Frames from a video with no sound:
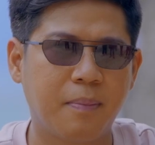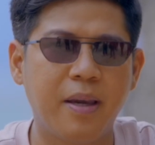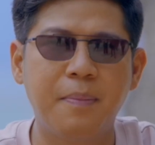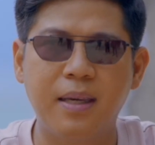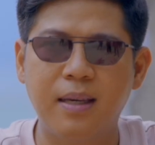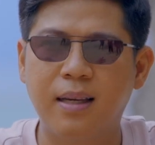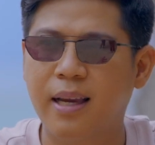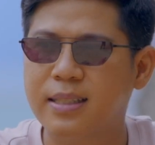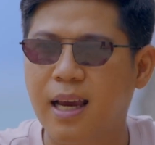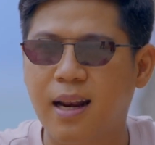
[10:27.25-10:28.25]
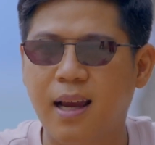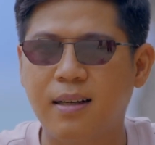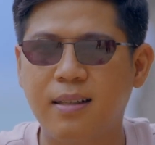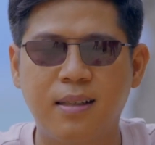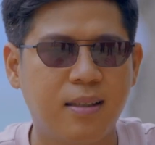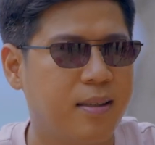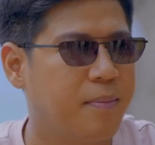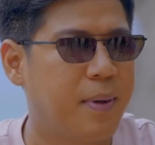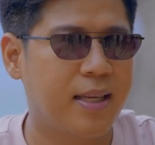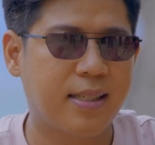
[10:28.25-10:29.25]
maybe kayak sekarang kan
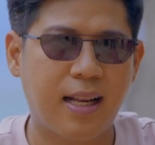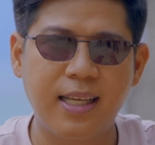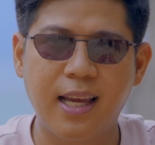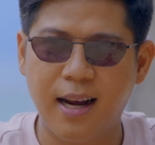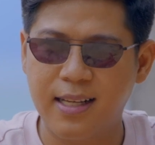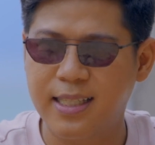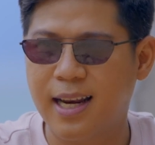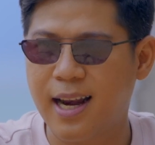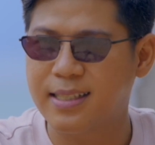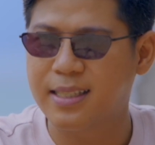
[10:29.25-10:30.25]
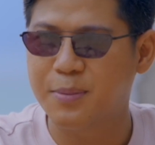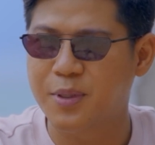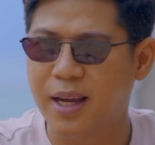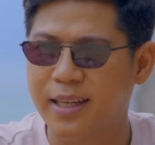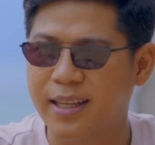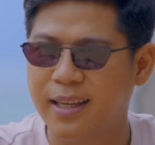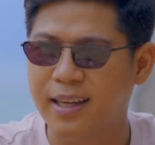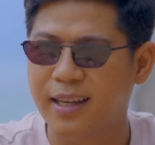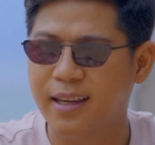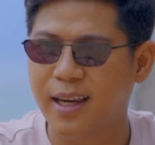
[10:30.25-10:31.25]
banyak sekali generasi-generasi muda
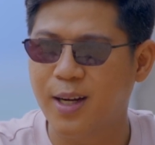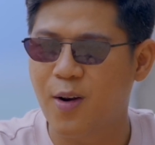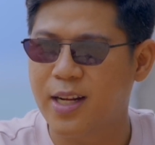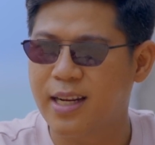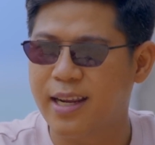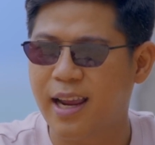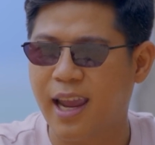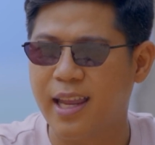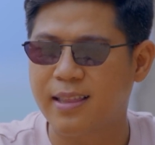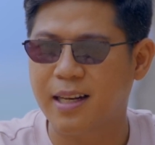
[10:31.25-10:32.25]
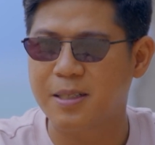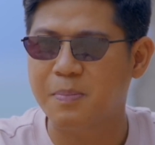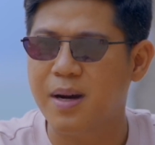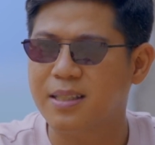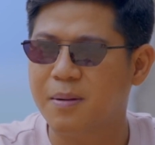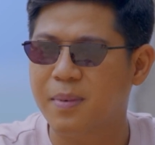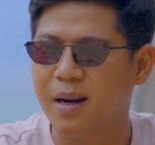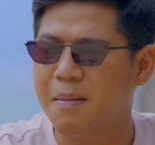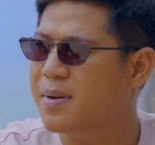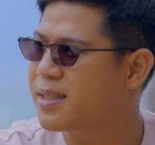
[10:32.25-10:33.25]
di Indonesia yang kayaknya terjebak sama
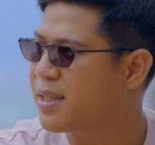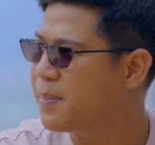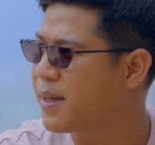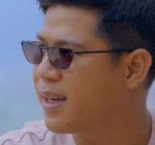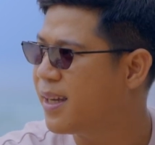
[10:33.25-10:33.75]
numbers ya, Dip? Ya? Iya.